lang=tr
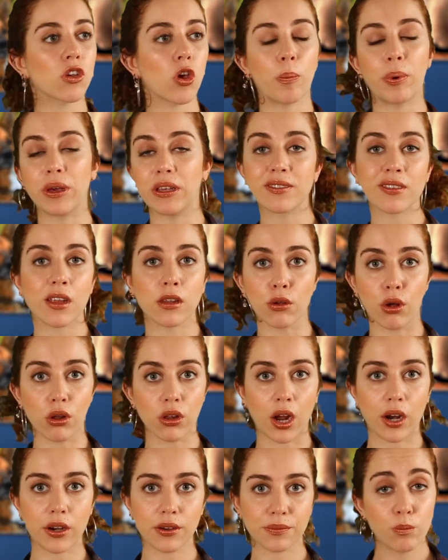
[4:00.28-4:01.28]
köpeği
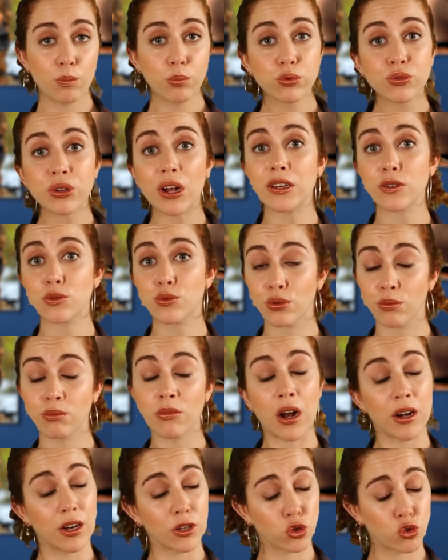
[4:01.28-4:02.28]
salıyorlar. Bu tarz
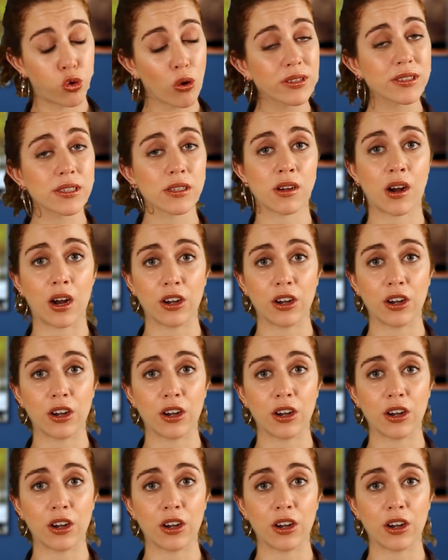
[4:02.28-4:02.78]
durumlarla çok sık